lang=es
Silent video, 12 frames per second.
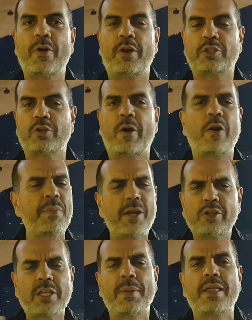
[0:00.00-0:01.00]
de nuestro balompié y
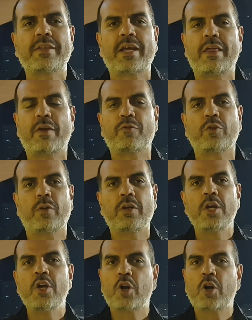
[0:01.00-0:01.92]
los temas de interés del fútbol,